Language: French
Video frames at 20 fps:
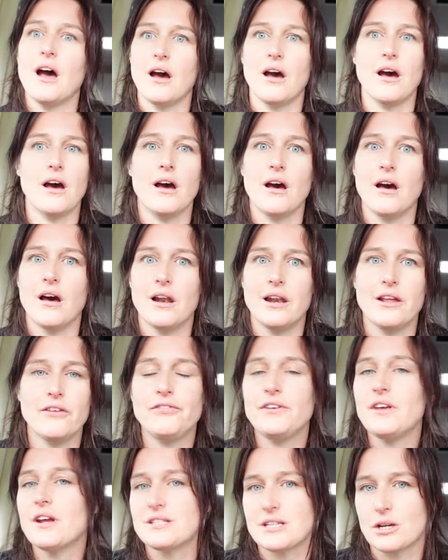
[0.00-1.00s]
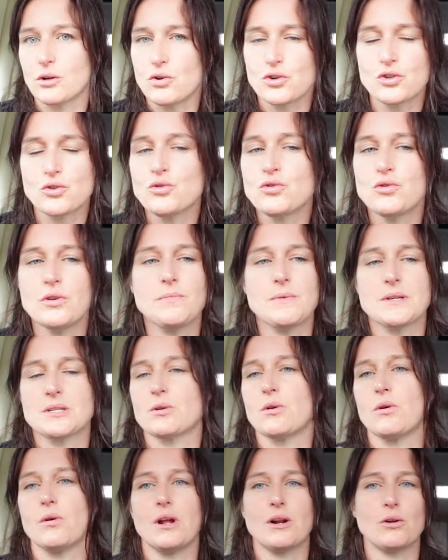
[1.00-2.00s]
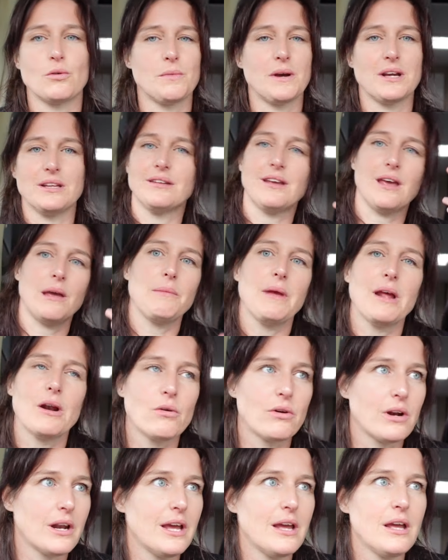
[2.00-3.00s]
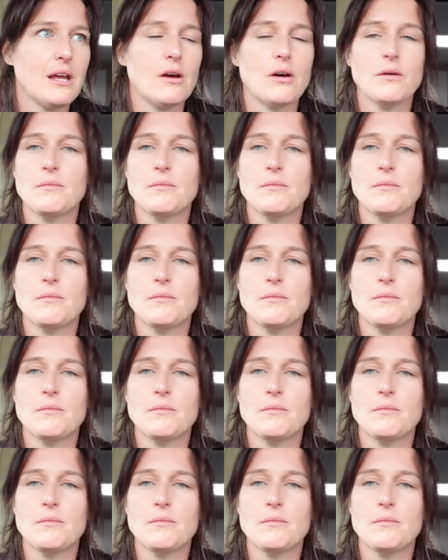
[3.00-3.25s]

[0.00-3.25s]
Euh, les filles, elles accrochent tout de suite parce qu'elles comprennent très bien l'anglais.